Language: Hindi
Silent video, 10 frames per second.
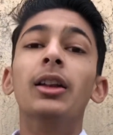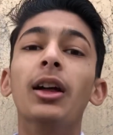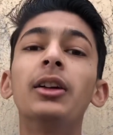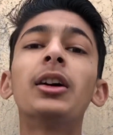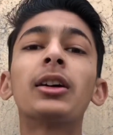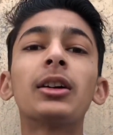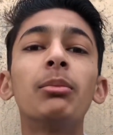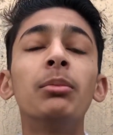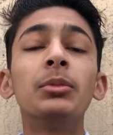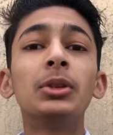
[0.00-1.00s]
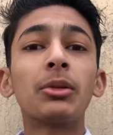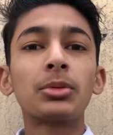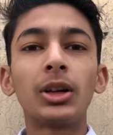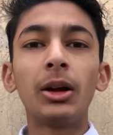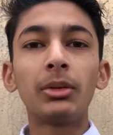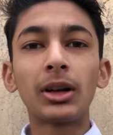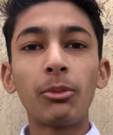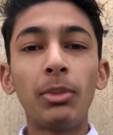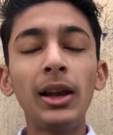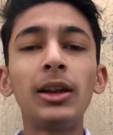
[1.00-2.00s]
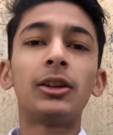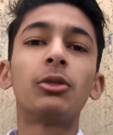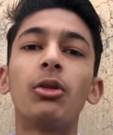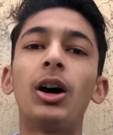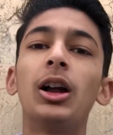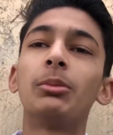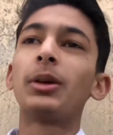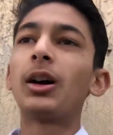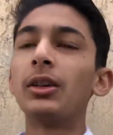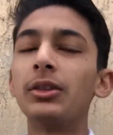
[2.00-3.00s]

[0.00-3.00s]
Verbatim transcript: लाइक करके सब्सक्राइब करके बेल आइकन को ऑल पे कर